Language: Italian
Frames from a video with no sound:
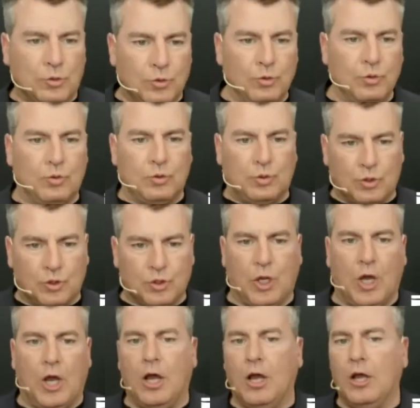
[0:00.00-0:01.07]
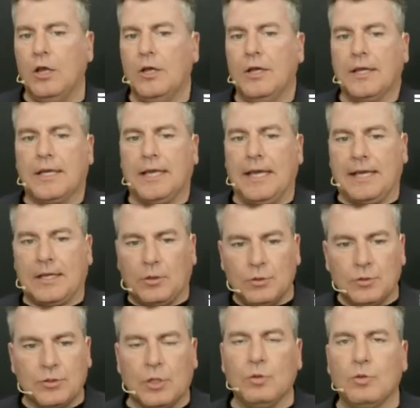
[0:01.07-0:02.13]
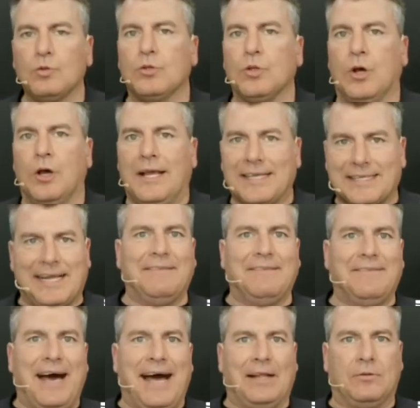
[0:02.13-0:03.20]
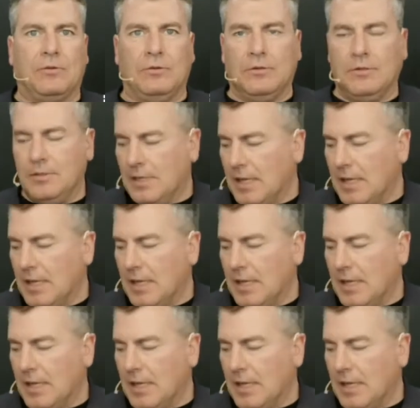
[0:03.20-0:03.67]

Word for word: tutto ciò che è contenuto è salvato.